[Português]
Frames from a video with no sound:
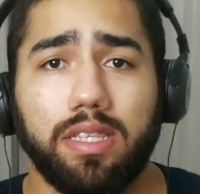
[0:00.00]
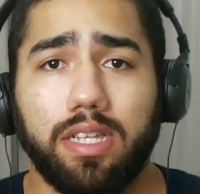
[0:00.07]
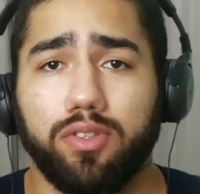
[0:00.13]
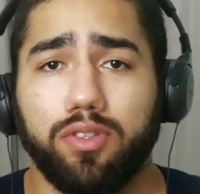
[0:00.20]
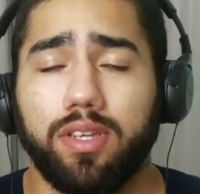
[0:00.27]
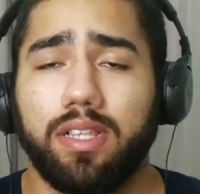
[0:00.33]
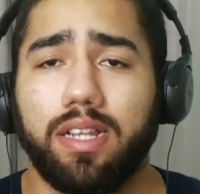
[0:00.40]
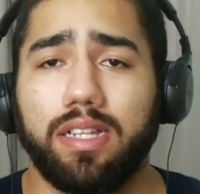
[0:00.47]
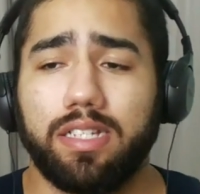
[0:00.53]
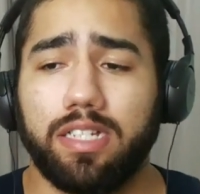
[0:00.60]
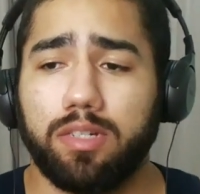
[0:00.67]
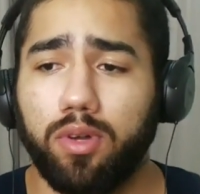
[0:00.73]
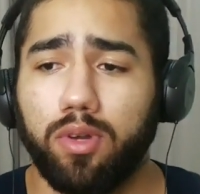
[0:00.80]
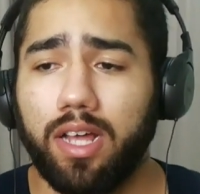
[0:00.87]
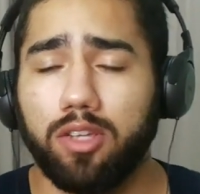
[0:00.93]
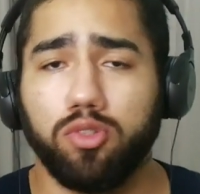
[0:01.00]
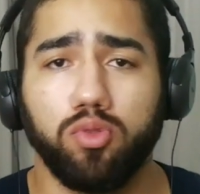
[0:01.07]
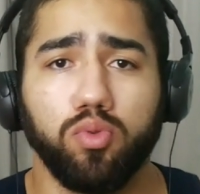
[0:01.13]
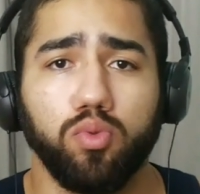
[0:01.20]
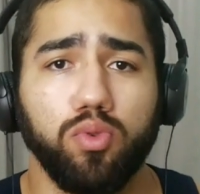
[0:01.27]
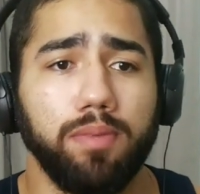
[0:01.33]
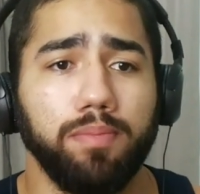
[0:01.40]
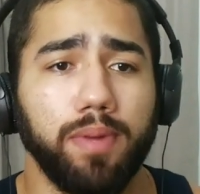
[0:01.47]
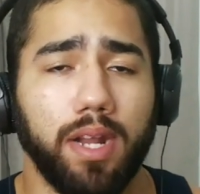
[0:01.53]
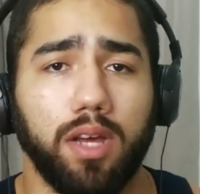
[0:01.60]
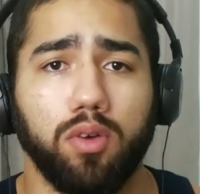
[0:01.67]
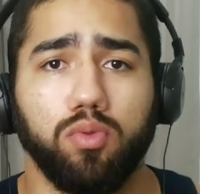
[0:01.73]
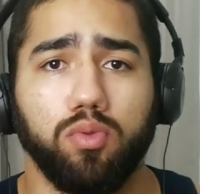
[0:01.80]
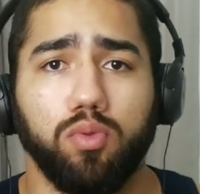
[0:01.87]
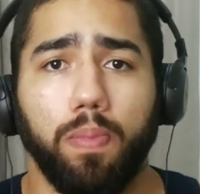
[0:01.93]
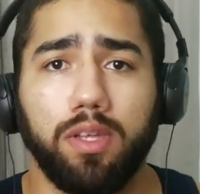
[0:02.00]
Tem dois atletas, de kimono azul e branco.